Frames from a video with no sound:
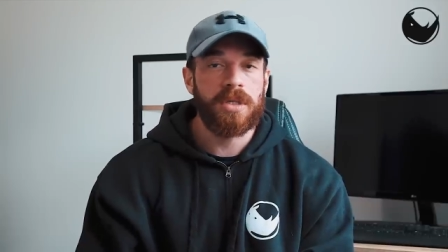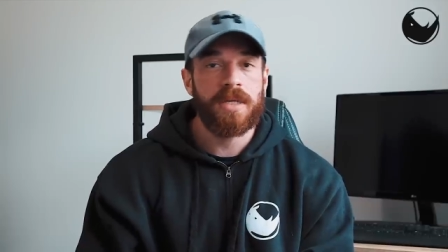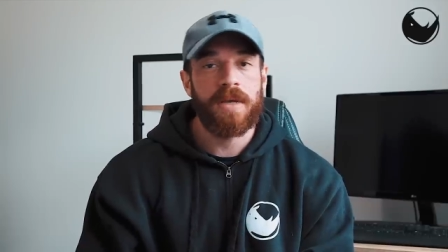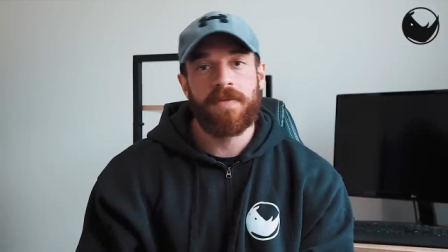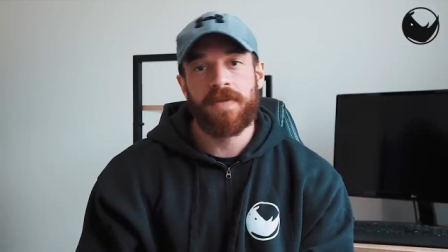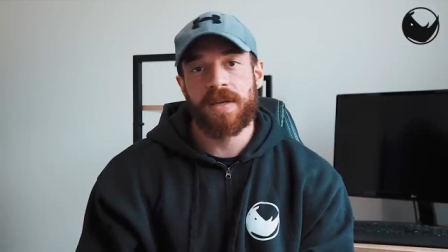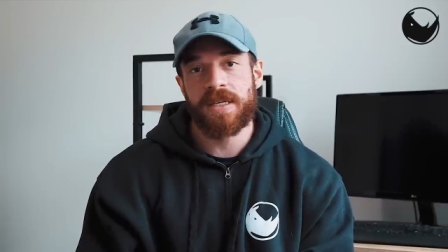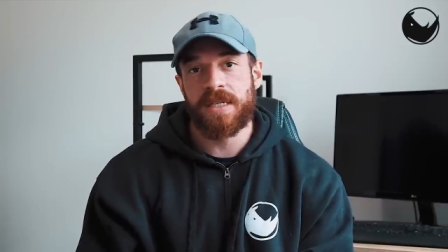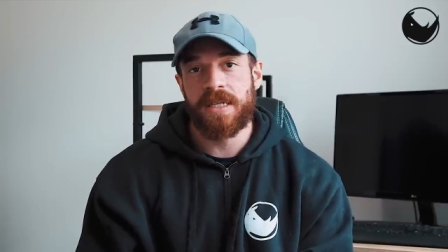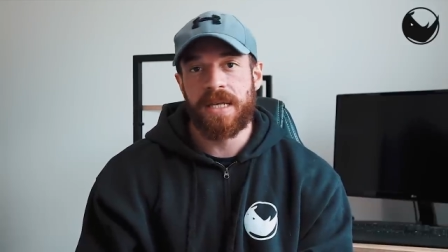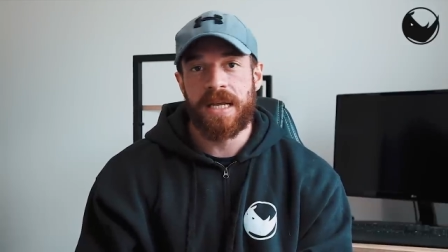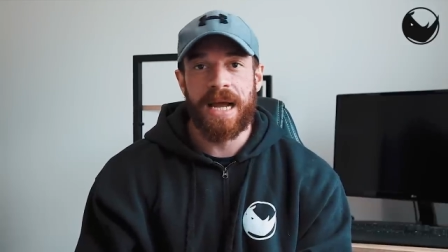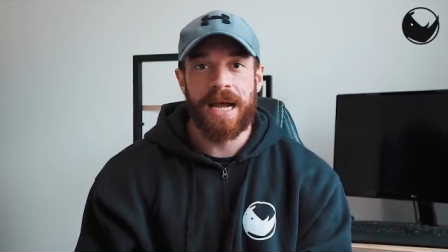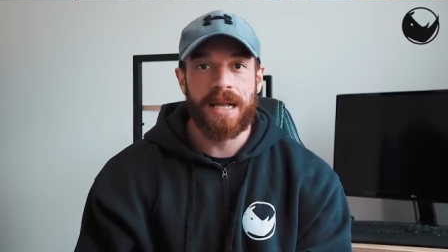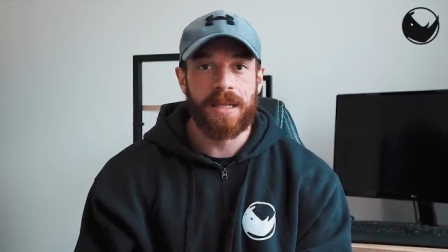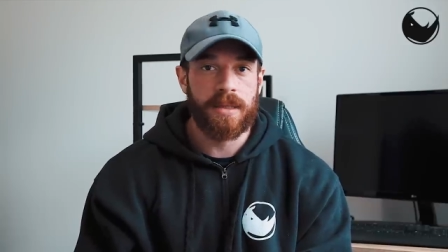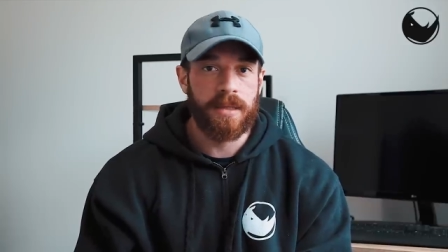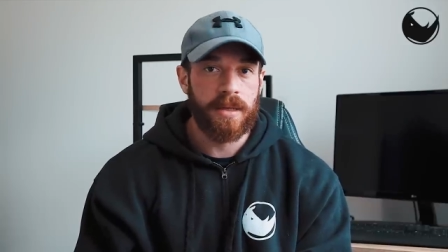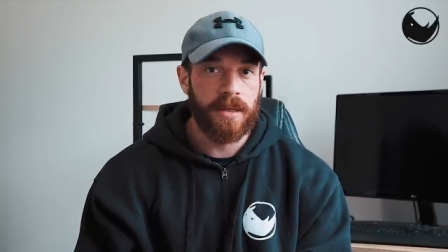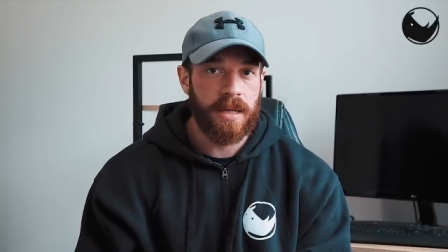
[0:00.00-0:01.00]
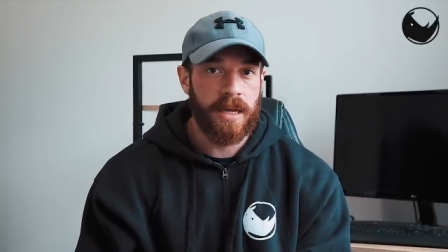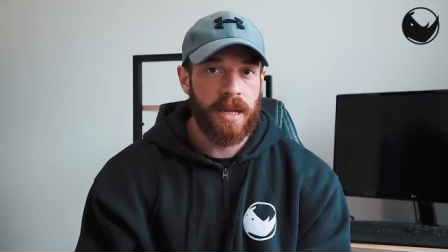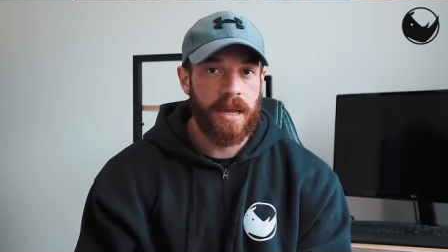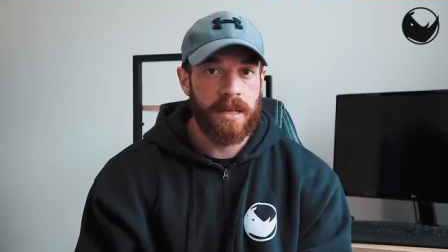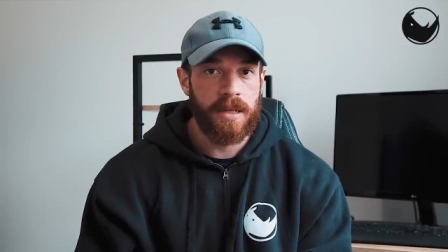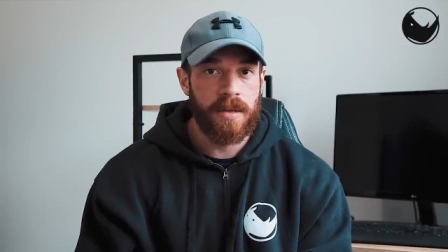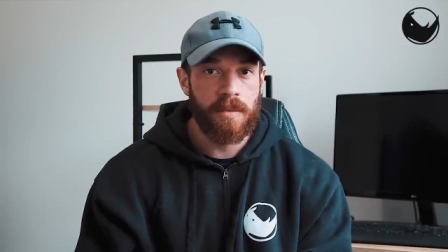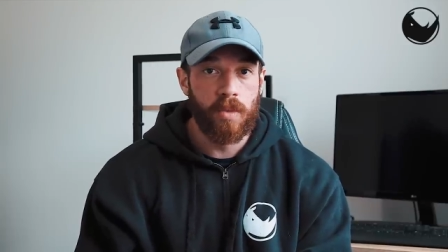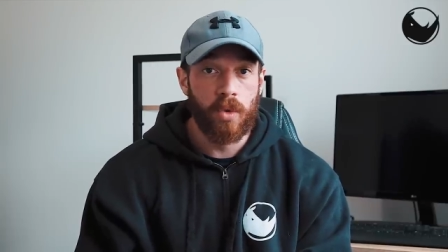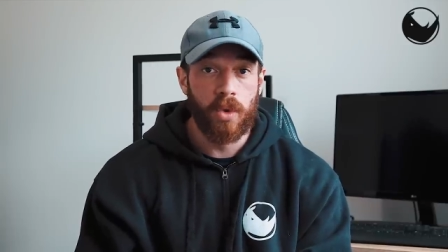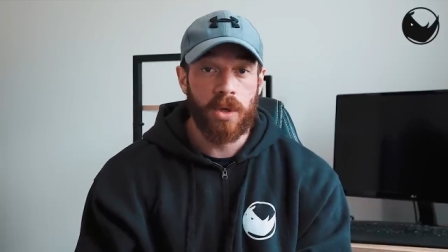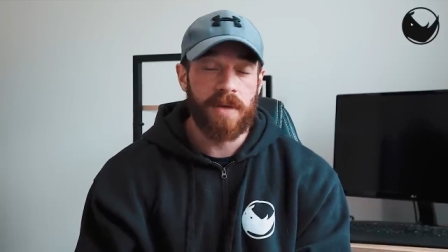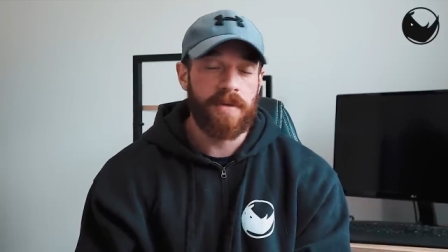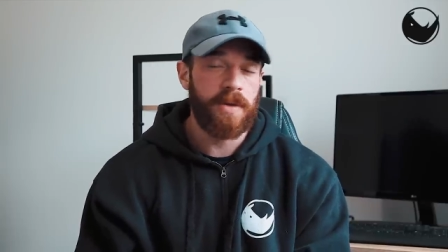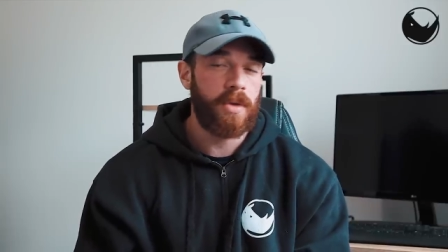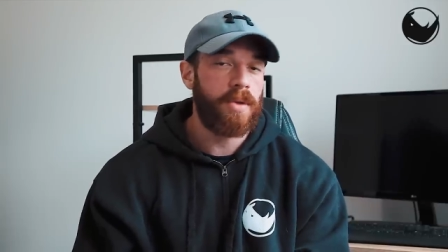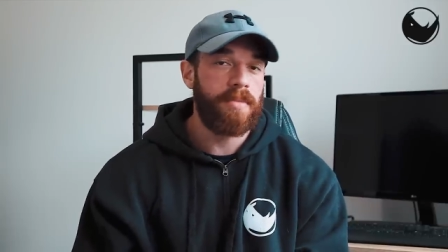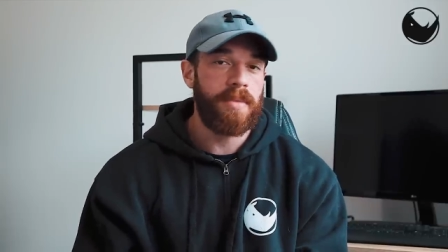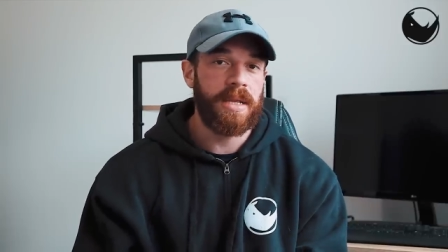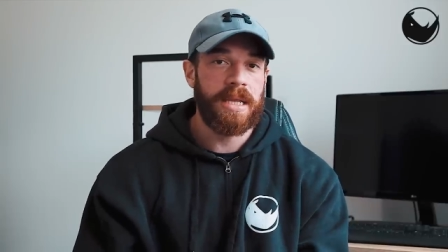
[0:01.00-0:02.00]
sia in fase di cut che di bulk,
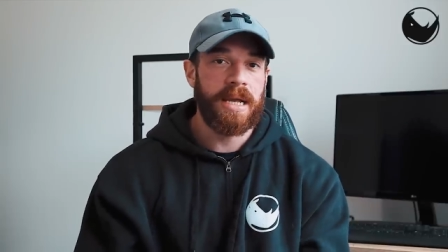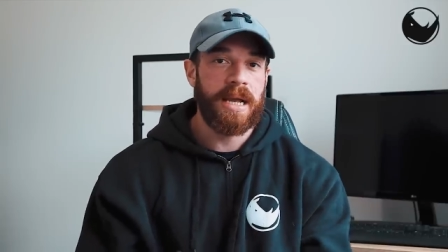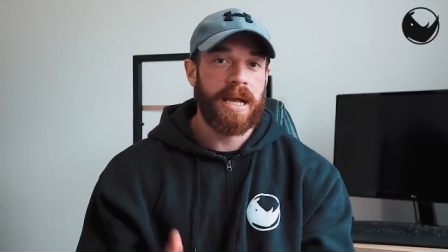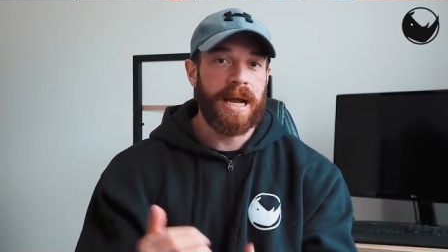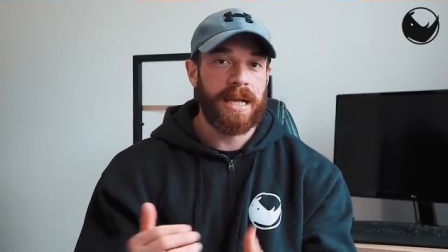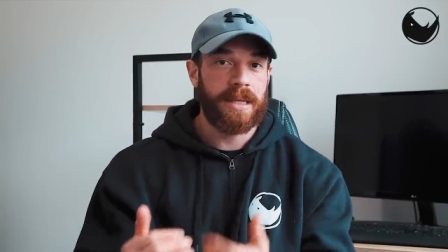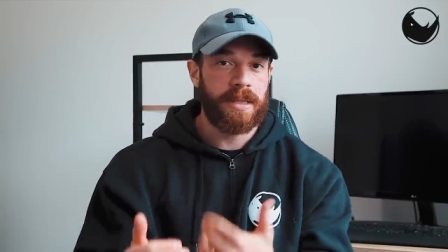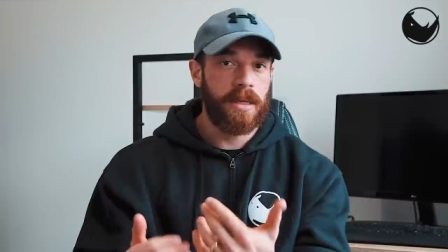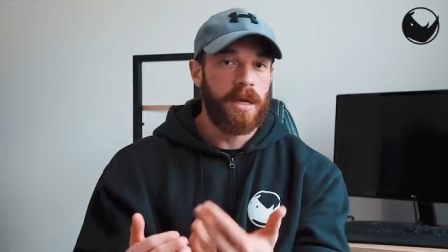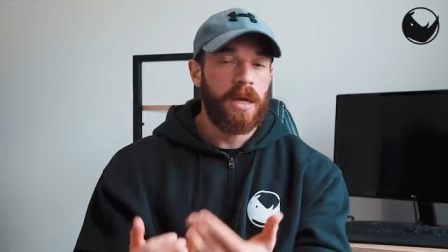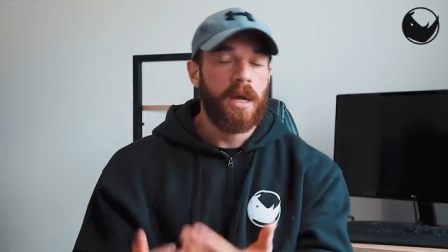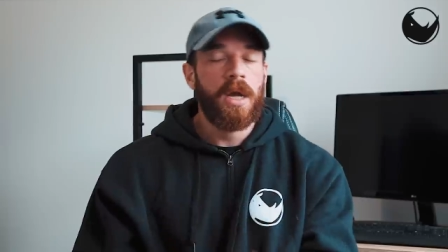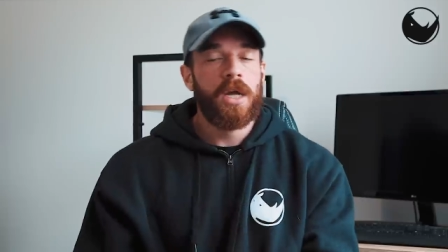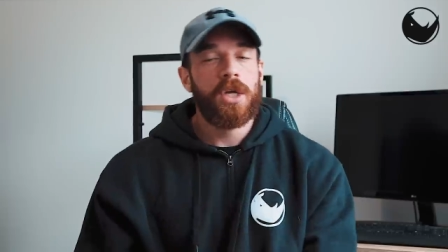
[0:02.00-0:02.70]
eventualmente il cut